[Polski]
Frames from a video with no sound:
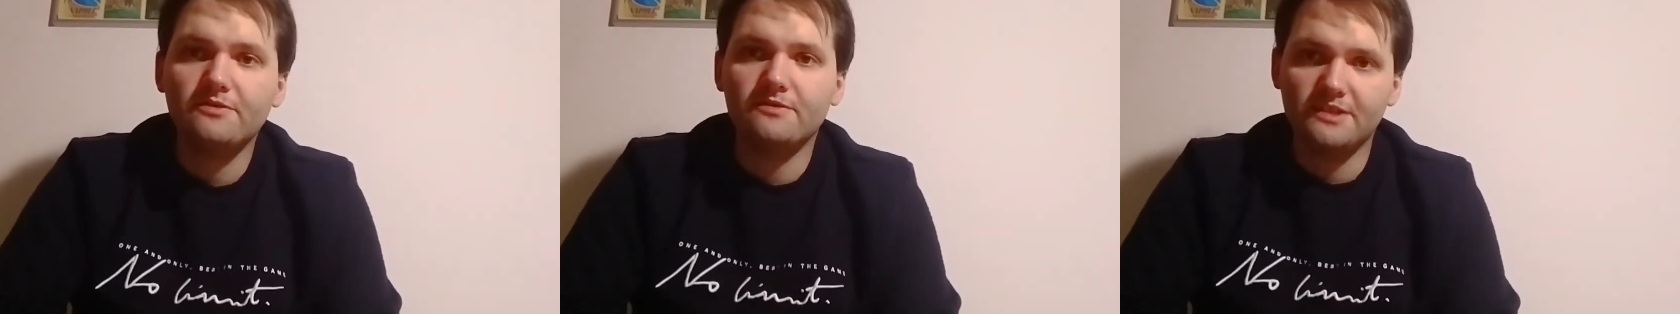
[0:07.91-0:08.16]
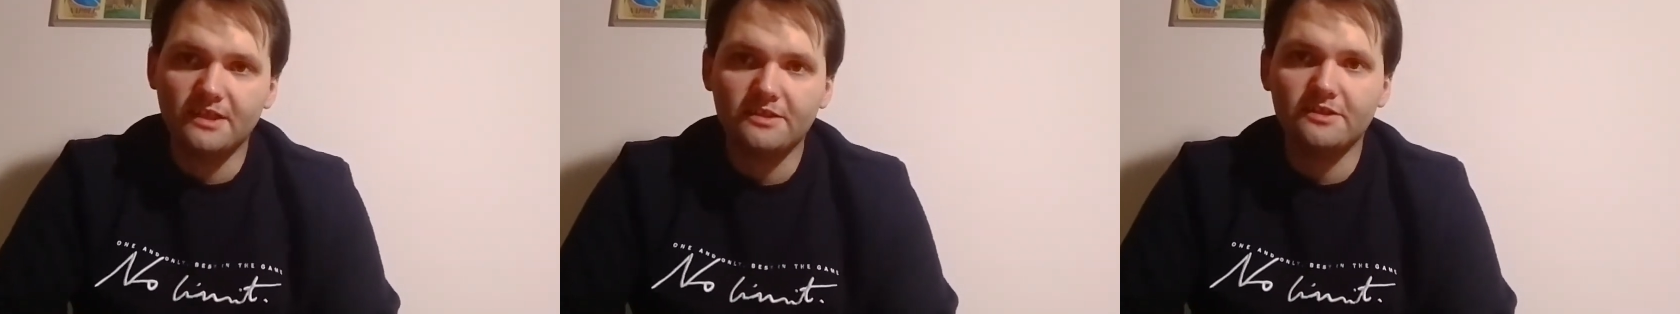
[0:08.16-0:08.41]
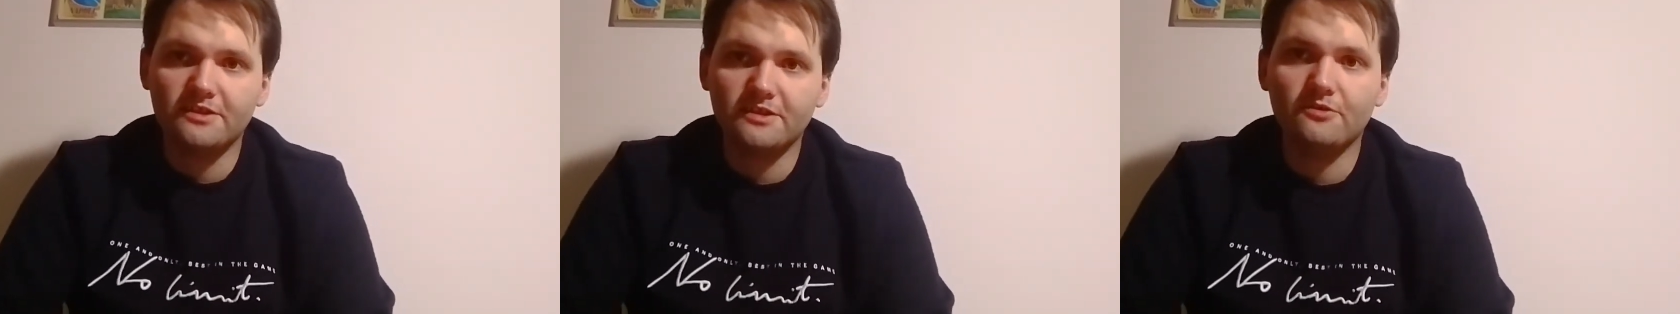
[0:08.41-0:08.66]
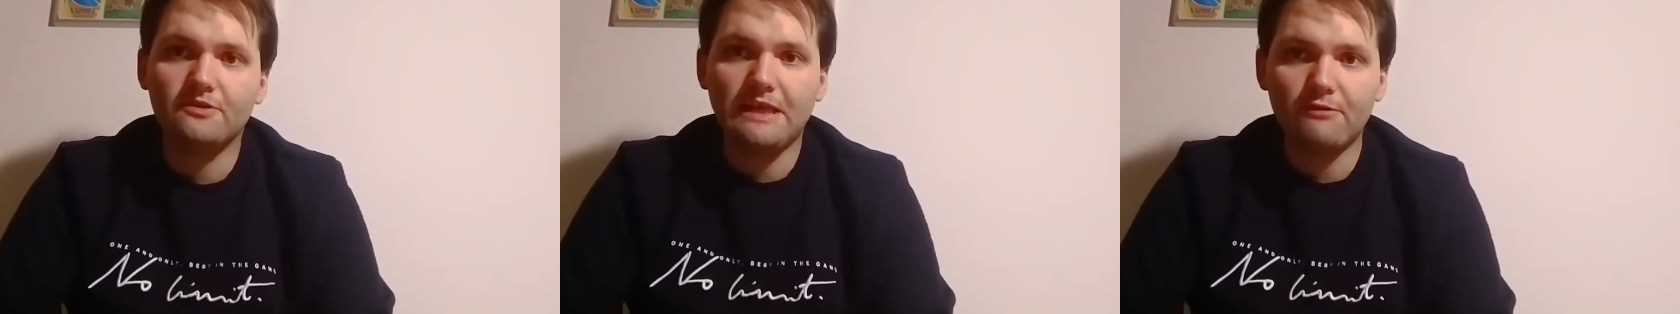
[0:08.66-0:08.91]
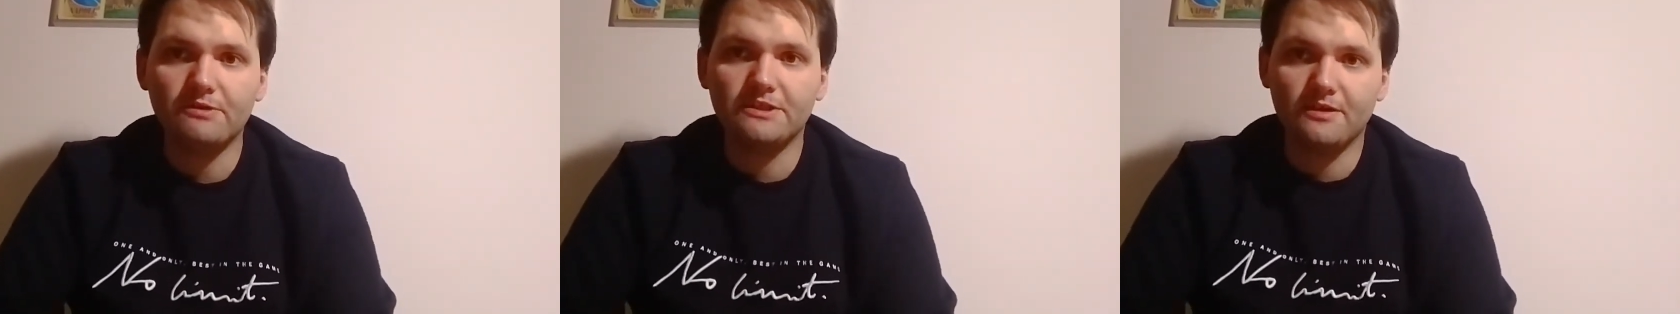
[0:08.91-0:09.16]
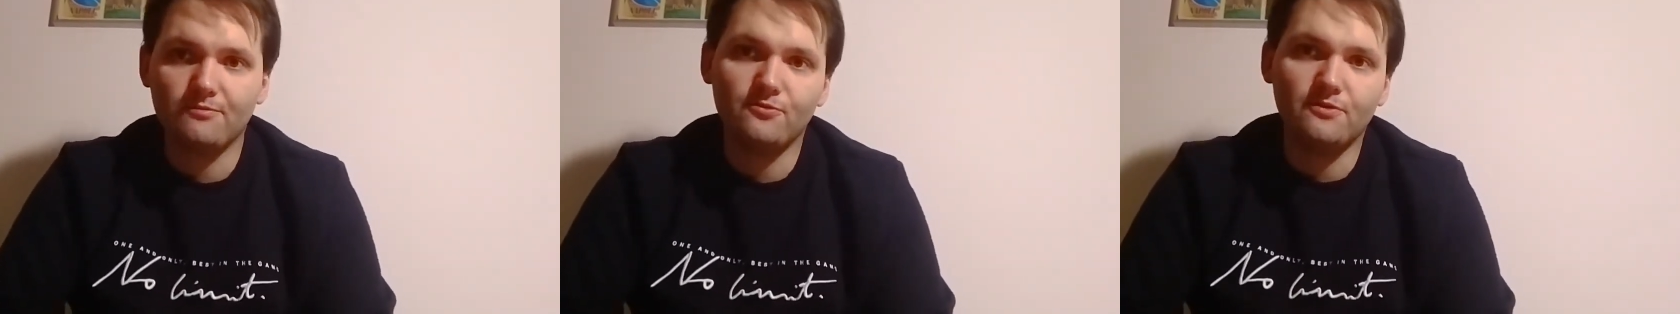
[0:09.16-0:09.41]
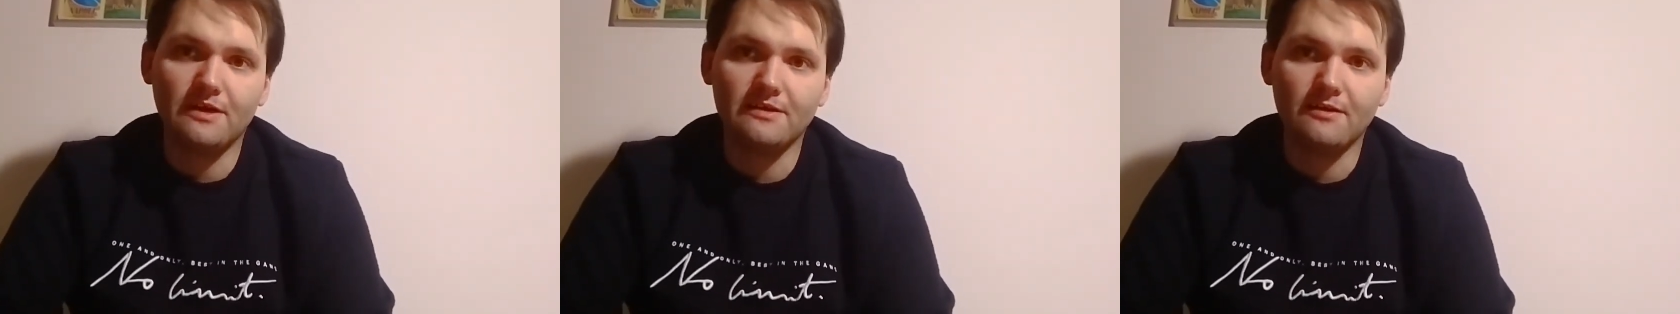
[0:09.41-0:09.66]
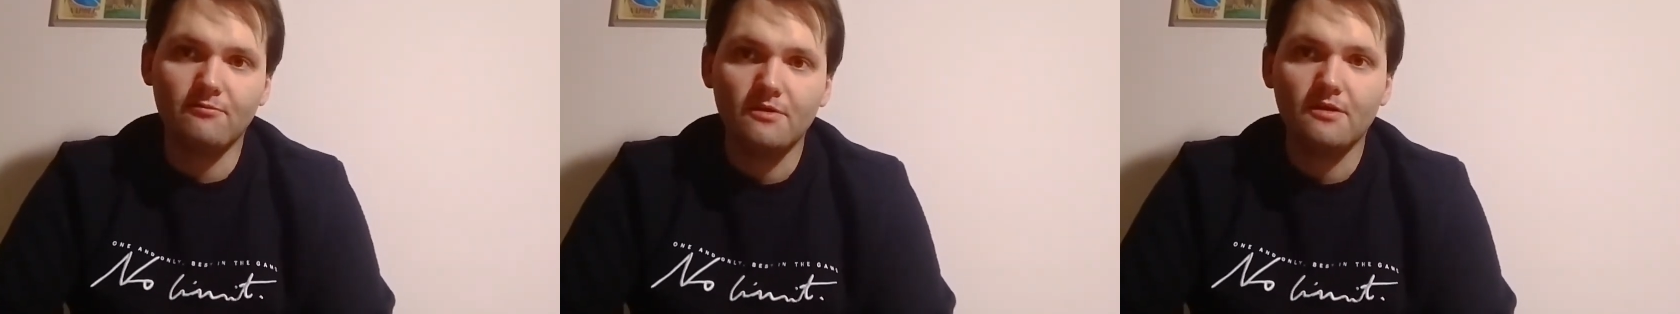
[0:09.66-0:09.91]
to znaczy, że dotarłeś na mój
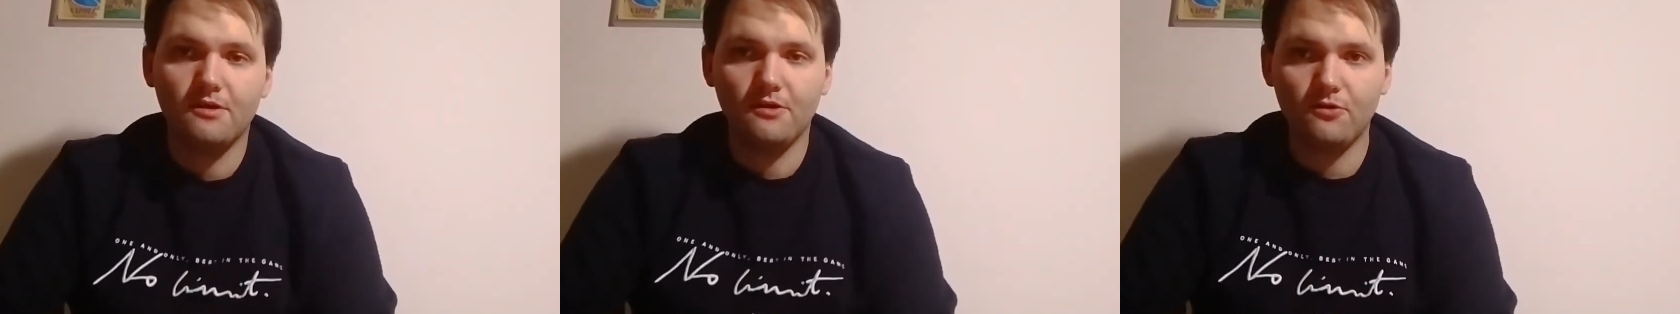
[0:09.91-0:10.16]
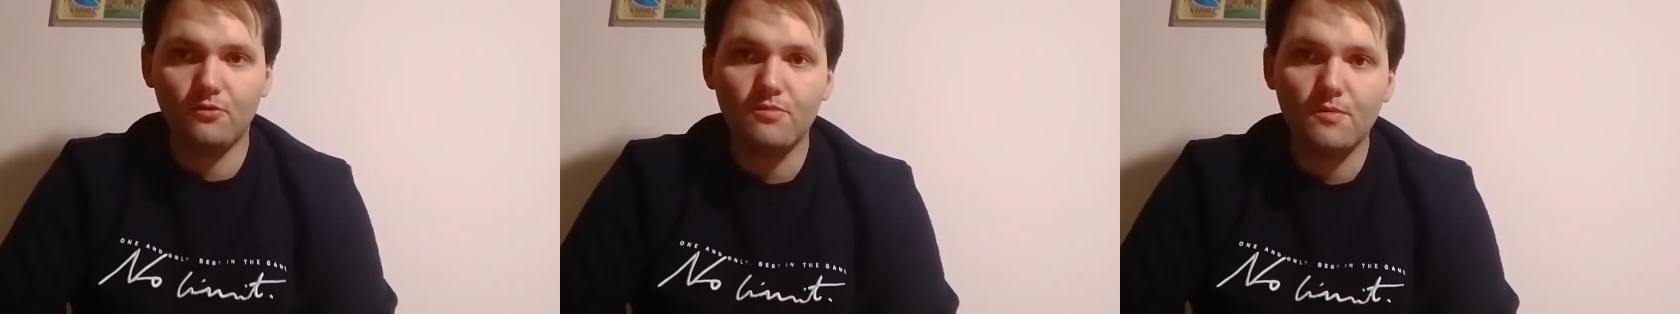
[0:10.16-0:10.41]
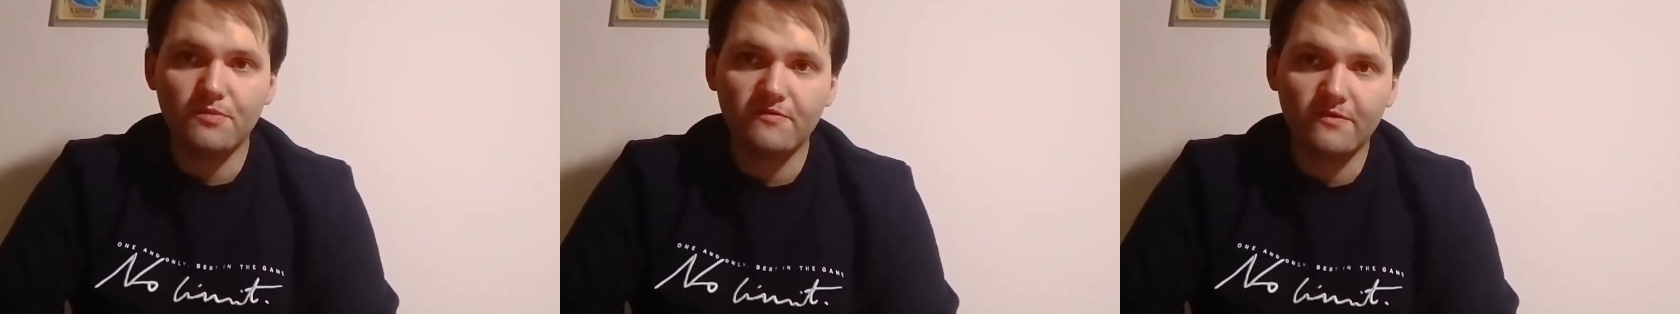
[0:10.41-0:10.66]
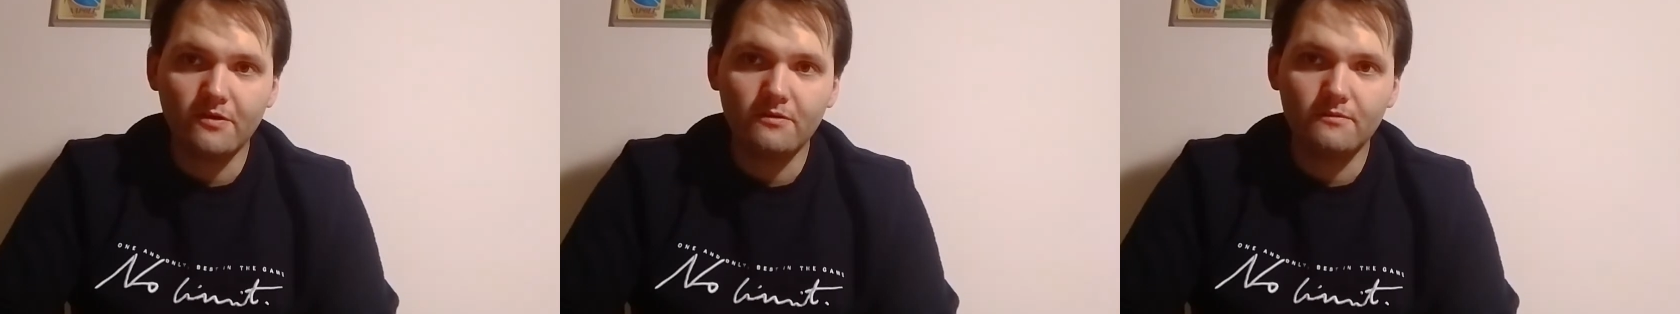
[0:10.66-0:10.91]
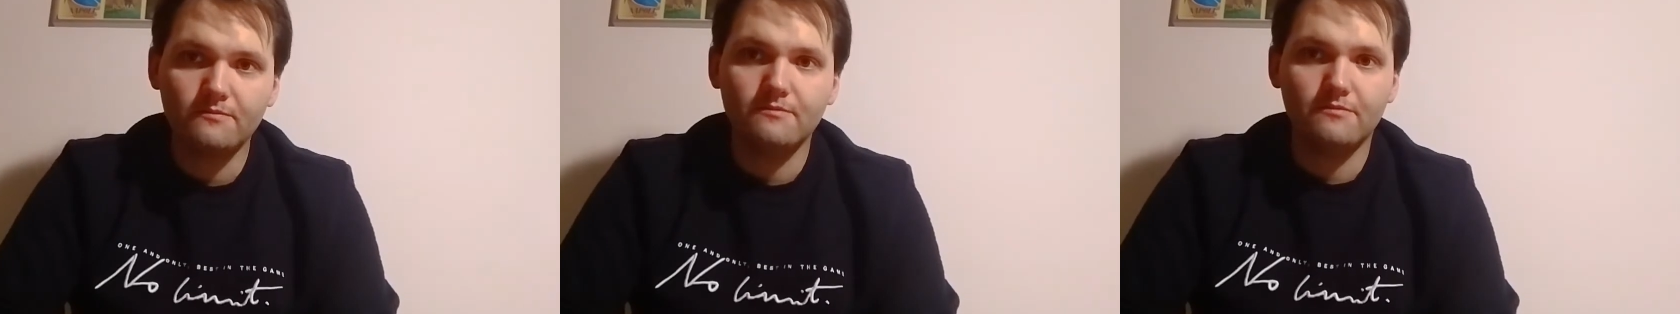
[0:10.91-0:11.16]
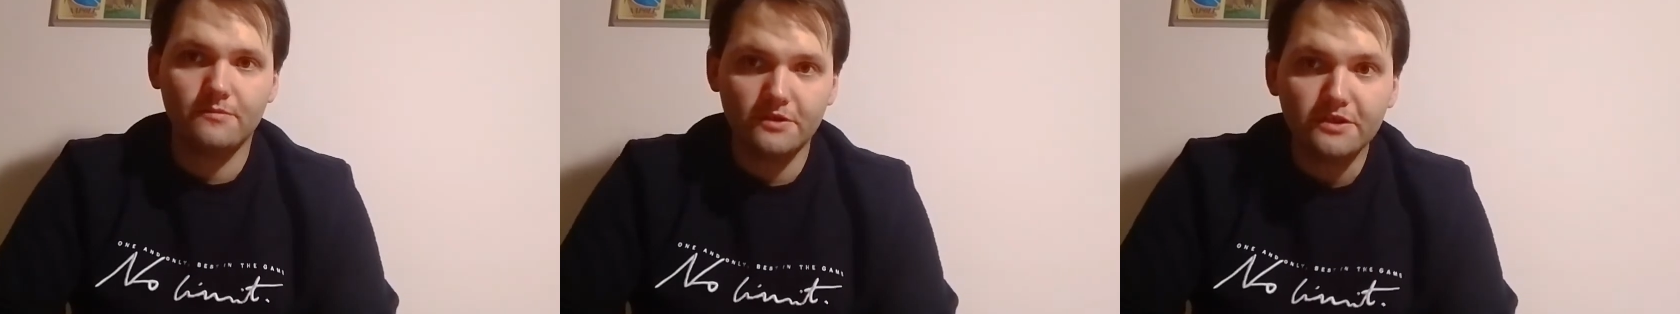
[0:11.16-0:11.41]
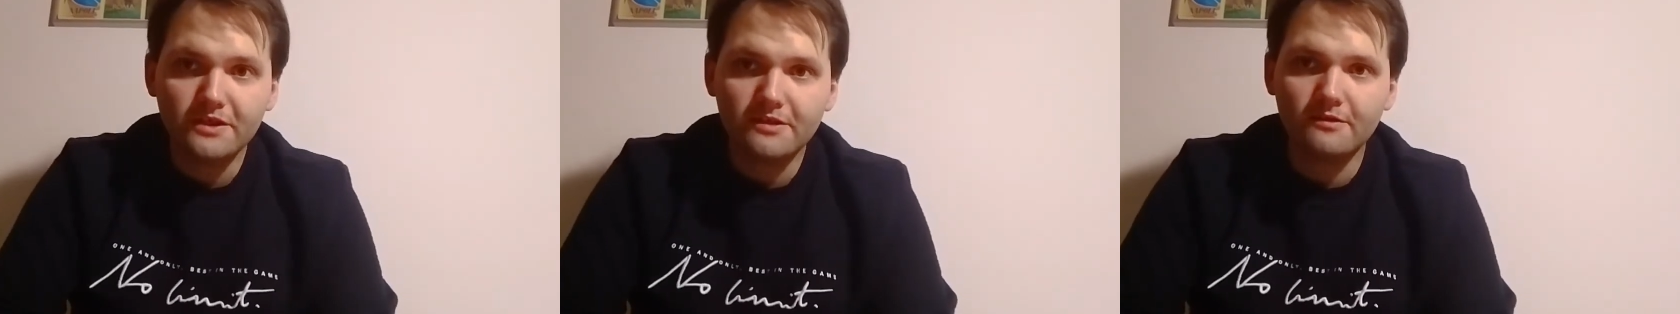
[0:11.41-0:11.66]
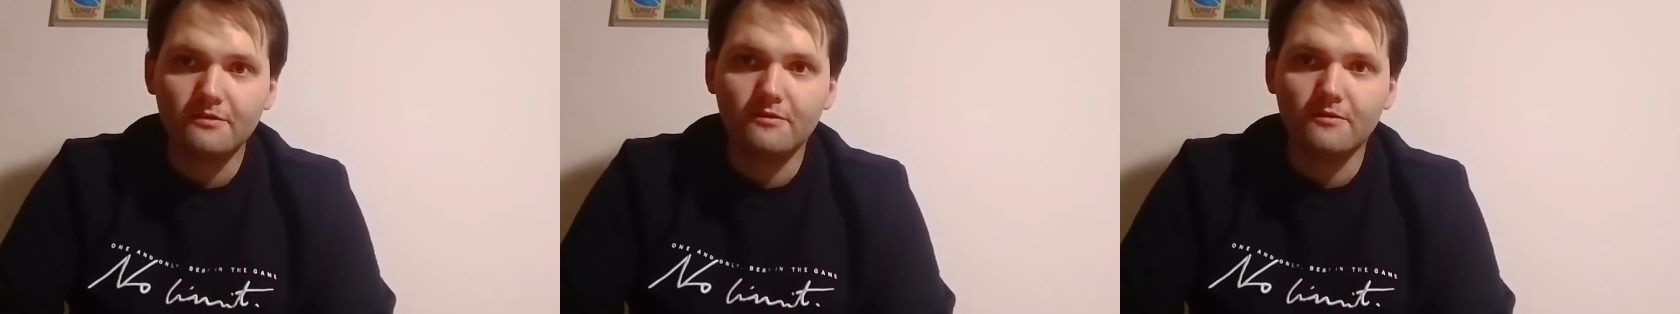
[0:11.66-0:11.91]
kanał Lubię Piwo i nie
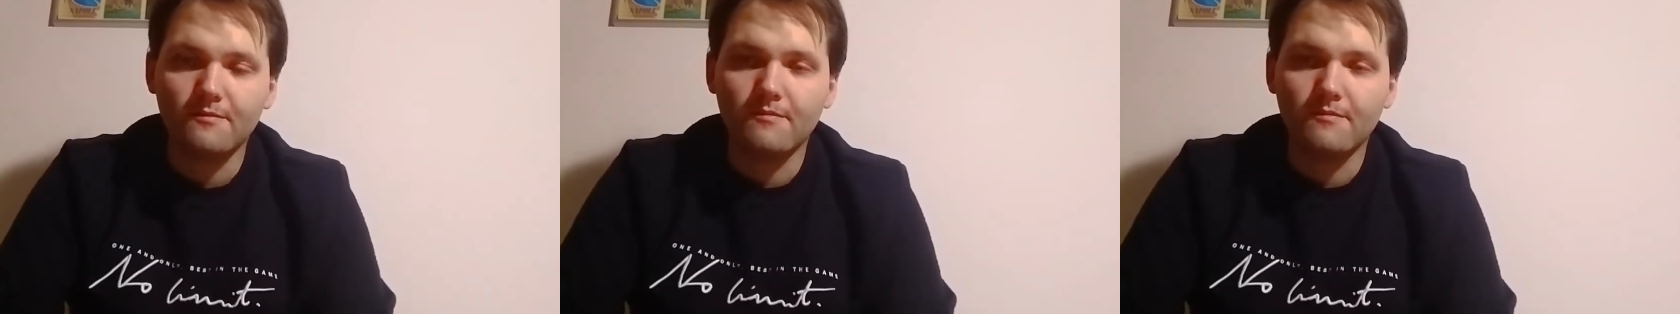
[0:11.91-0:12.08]
tylko.